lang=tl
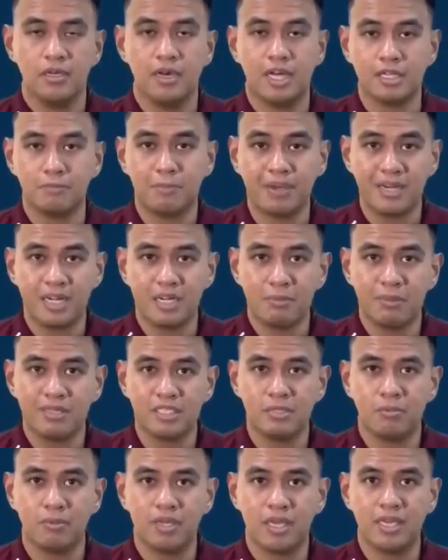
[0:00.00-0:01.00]
At para naman
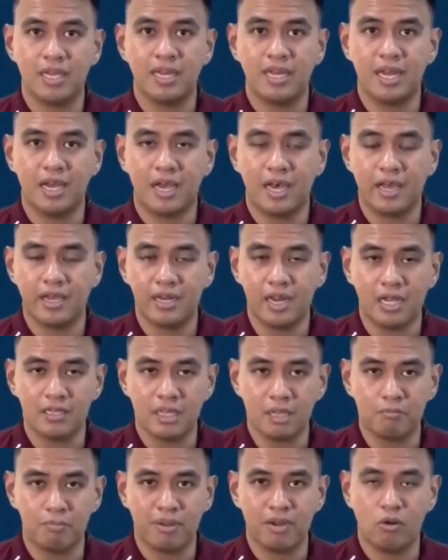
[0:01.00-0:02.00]
sa magiging lagay na
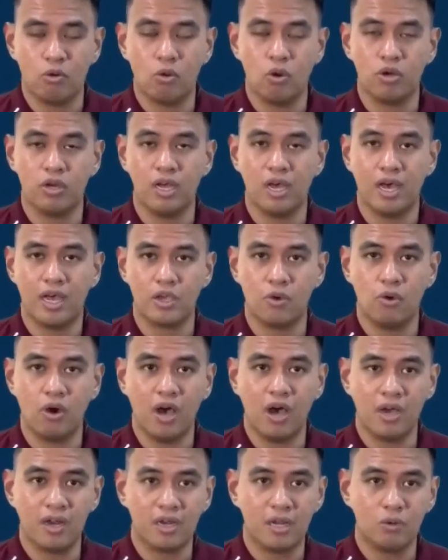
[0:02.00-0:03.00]
ating panahon ngayong
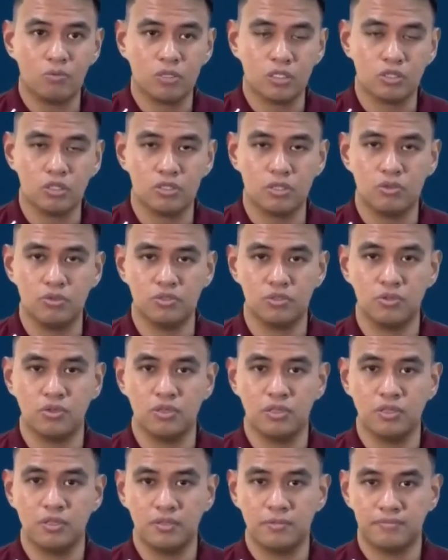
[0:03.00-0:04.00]
araw dito sa
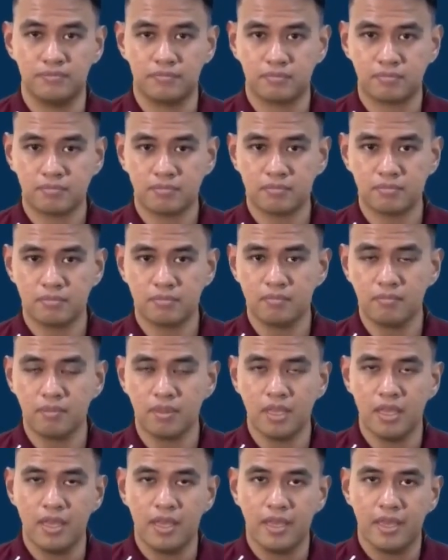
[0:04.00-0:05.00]
Luzon,
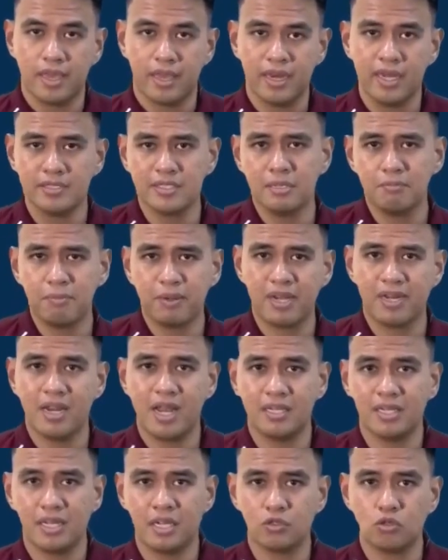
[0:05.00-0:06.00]
Inasan pa rin
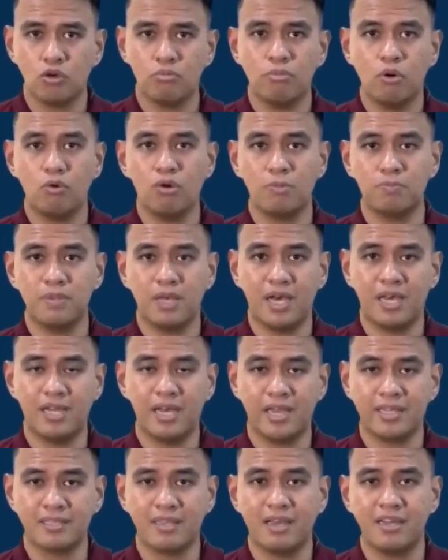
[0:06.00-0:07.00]
natin itong maulap na
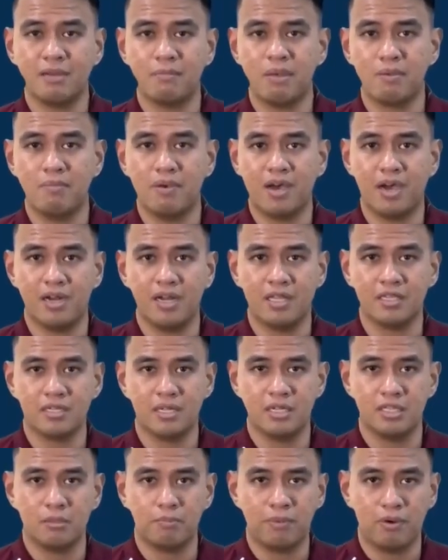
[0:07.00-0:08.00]
kalangitan na may mga
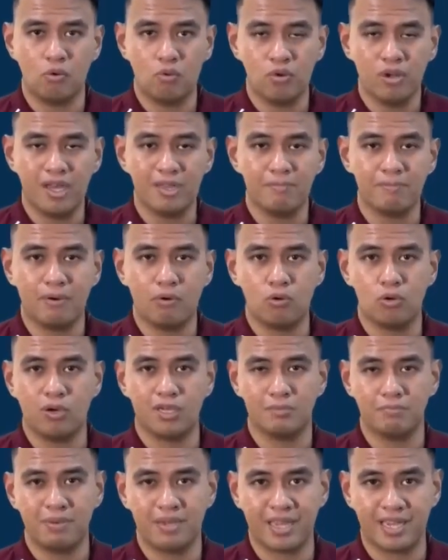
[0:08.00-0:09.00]
kalat-kalat na pag-ulan, pakulog
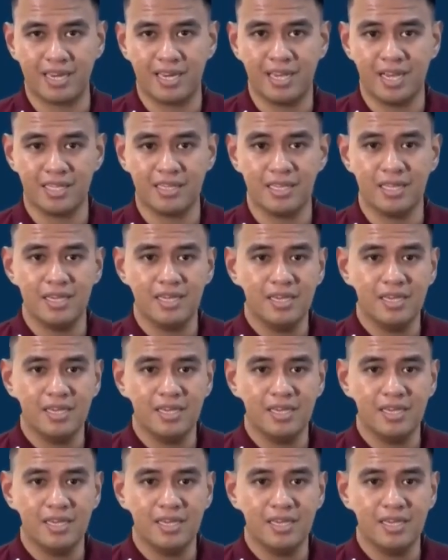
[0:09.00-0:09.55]
at pagkilat